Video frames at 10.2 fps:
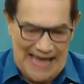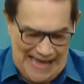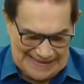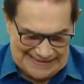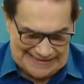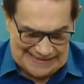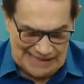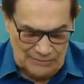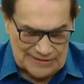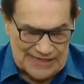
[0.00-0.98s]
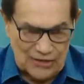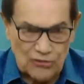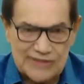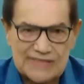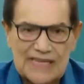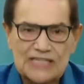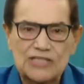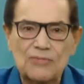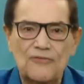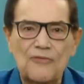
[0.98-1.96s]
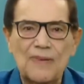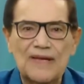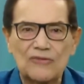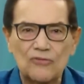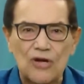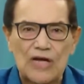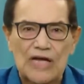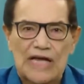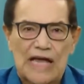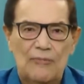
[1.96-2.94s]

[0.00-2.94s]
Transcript: Estamos en constante movimiento,